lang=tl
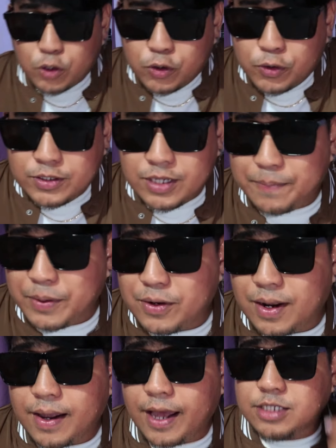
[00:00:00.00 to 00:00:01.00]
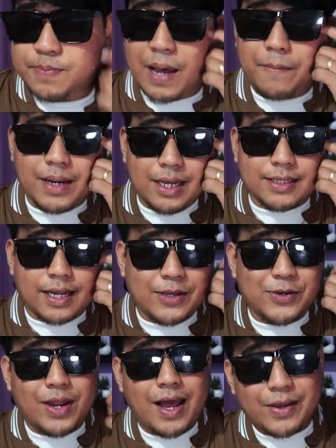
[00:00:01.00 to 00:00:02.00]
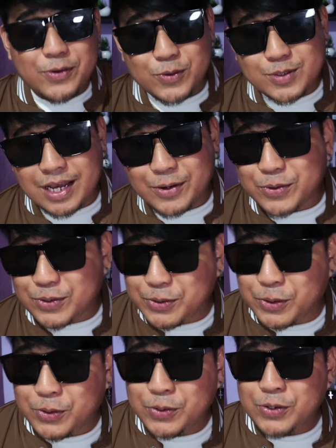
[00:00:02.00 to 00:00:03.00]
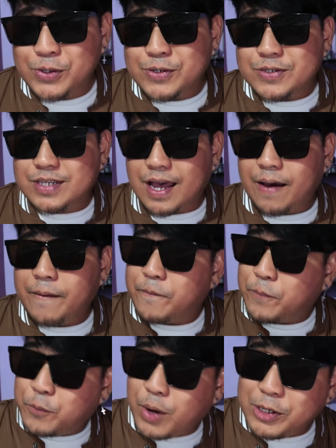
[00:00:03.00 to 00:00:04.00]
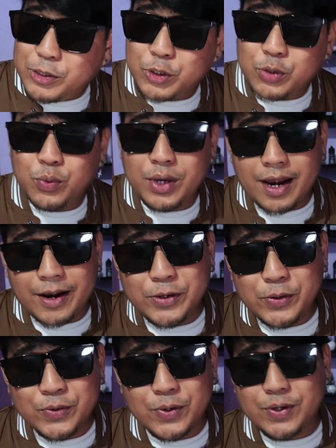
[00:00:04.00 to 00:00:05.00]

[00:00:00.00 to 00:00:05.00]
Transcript: So, isipin nyo lang guys, babalik ta nyo lang yung sagot nyo sa why should we hire you,